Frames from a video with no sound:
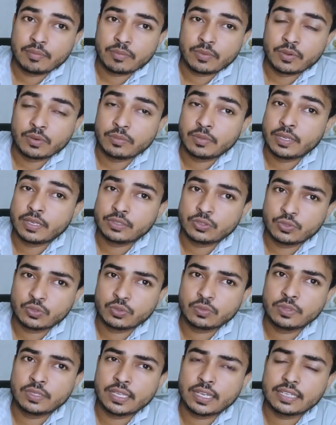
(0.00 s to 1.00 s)
पवन भाई जो
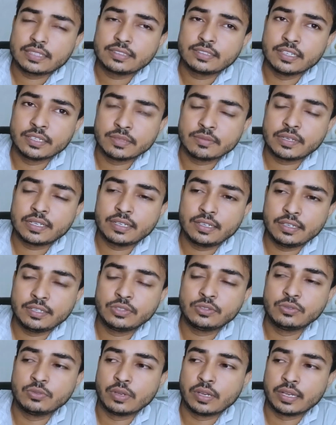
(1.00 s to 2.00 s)
सुबह आज गटवा
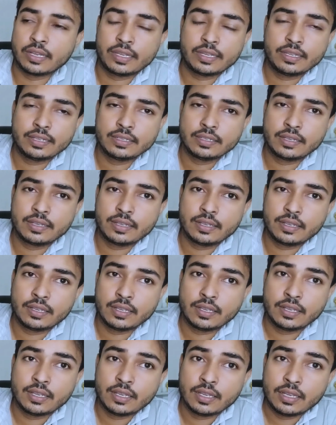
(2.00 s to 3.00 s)
रिलीज हुआ है
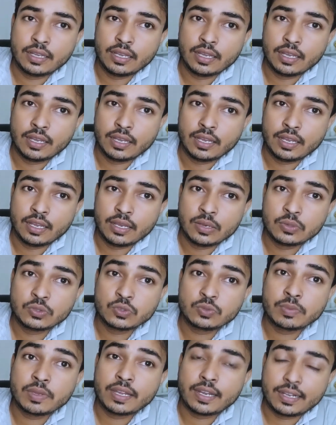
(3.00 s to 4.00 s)

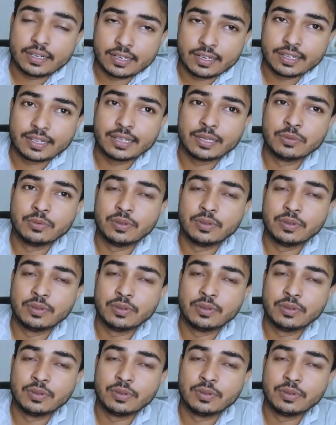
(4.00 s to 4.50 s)
उस पर ऐड लगे